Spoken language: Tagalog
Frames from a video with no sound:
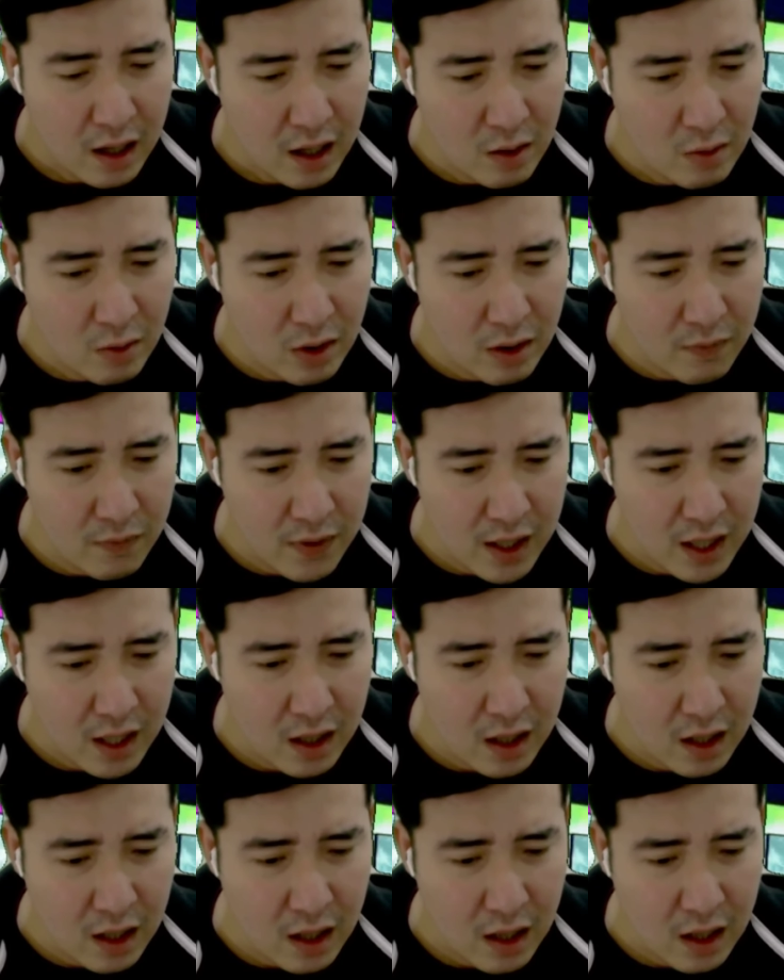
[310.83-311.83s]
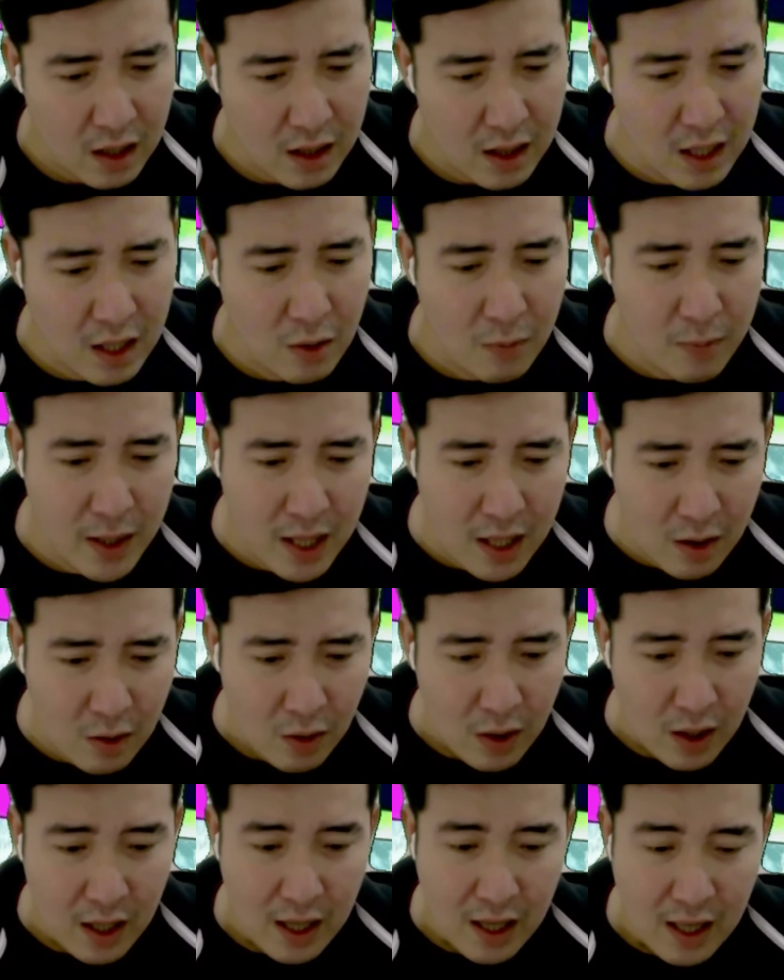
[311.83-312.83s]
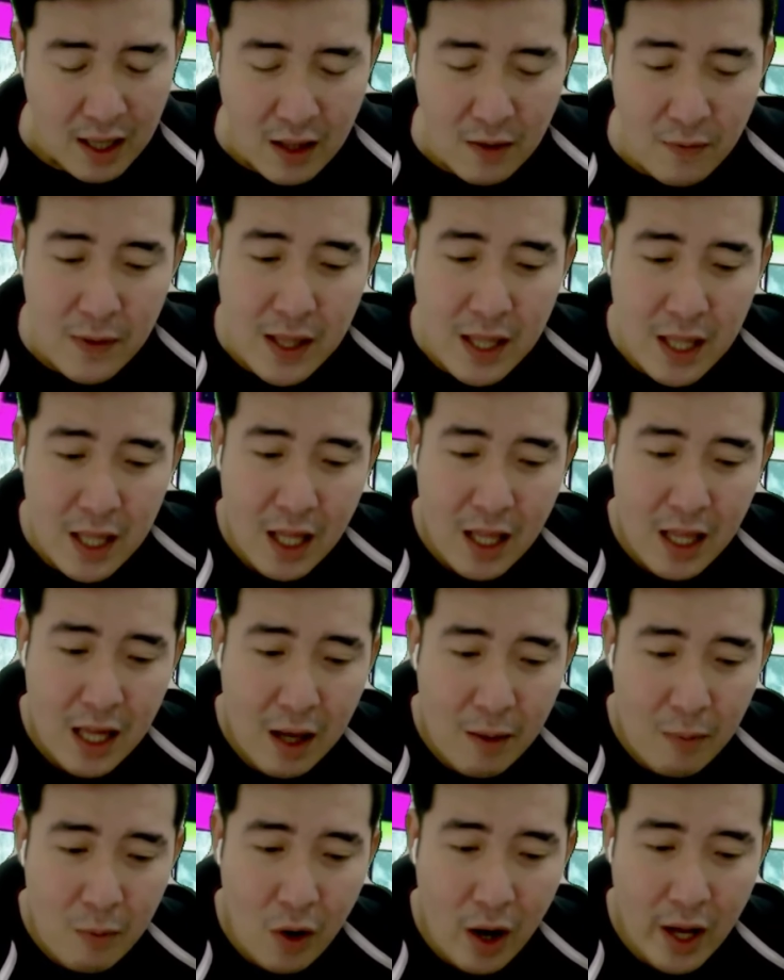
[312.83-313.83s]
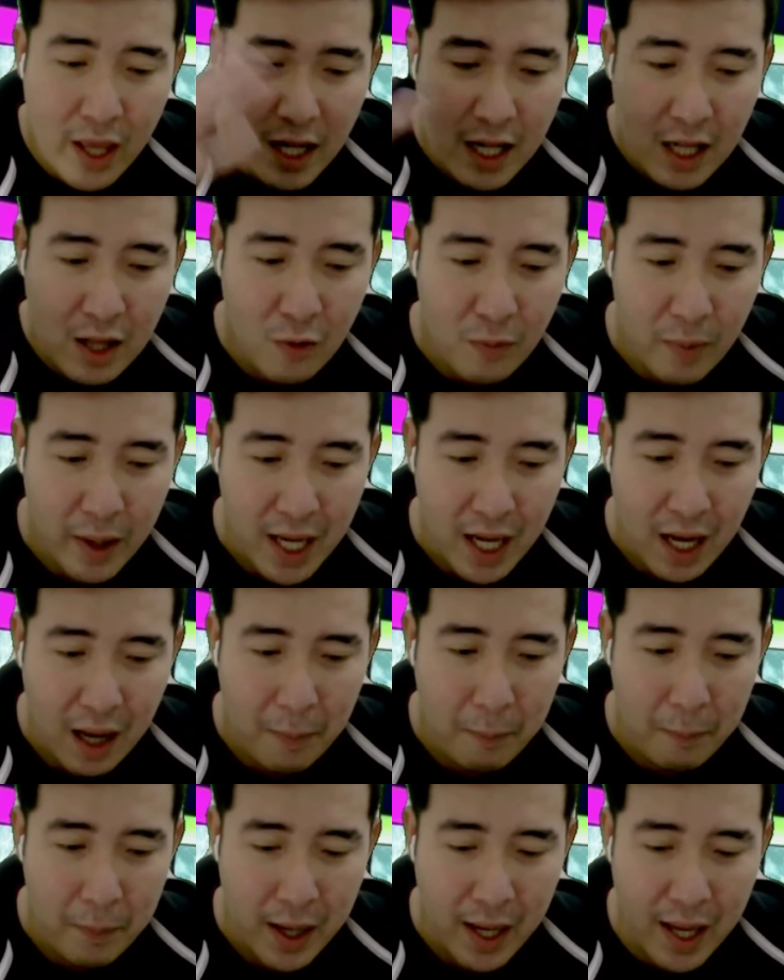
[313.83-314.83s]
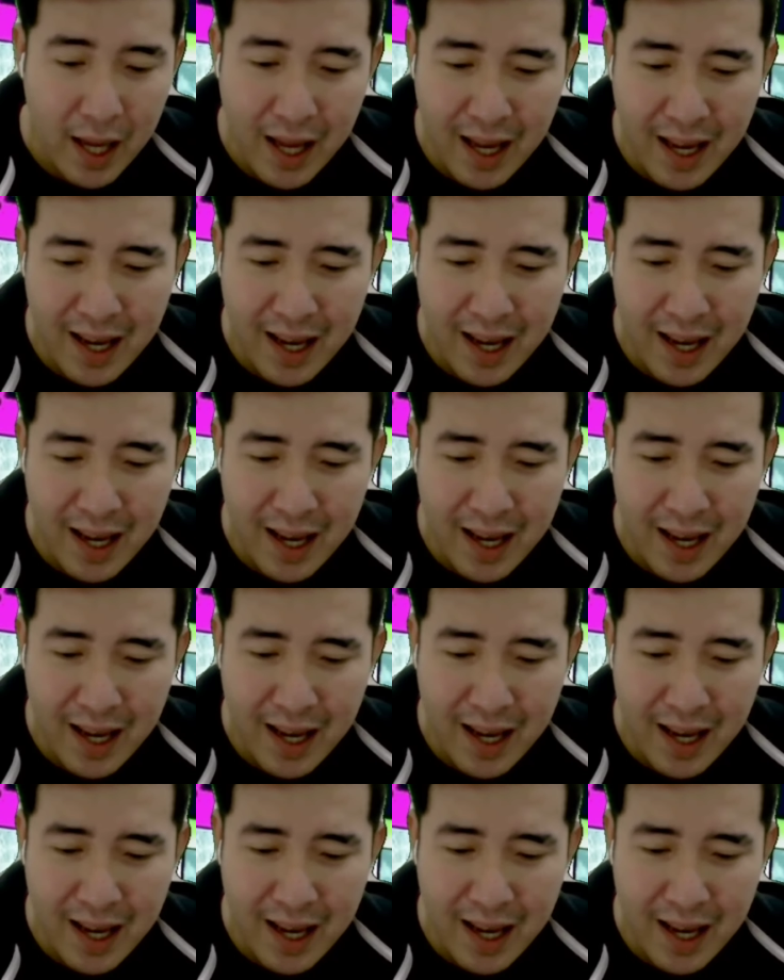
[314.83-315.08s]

Ito si Vinci. Sino ba dito? Si Vinci kasi kamukha niya rin yung may cap eh.